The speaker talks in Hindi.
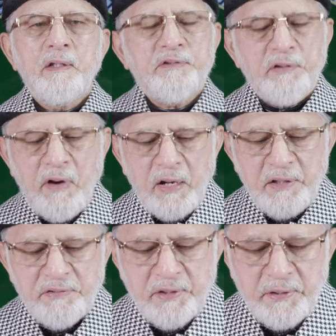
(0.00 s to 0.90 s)
इस
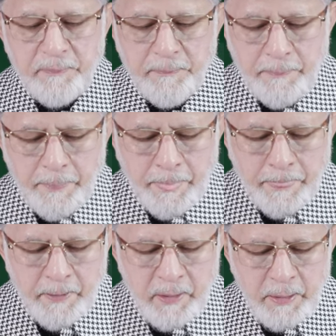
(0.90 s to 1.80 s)
हवाले से
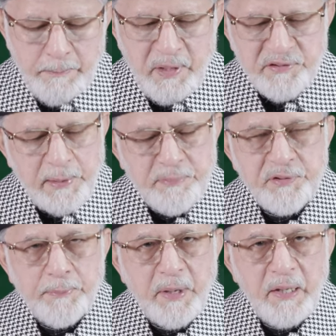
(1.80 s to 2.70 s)
मैं
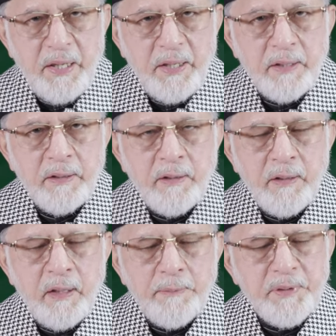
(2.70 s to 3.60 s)
सबसे पहले
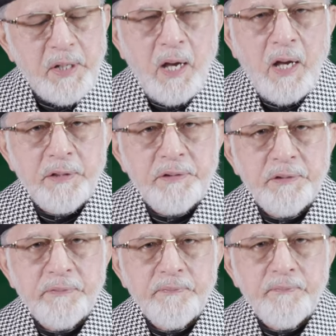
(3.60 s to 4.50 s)
मिनहाज
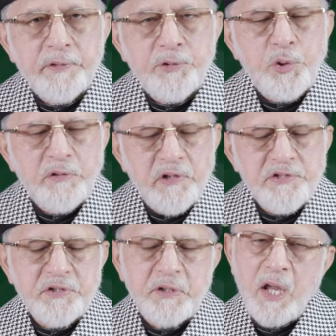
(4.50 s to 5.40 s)

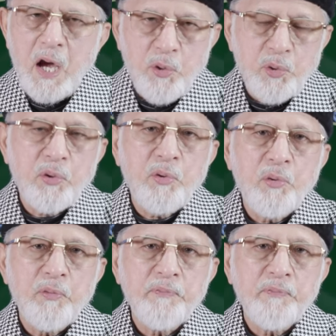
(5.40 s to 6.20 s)
यूनिवर्सिटी लाहौर को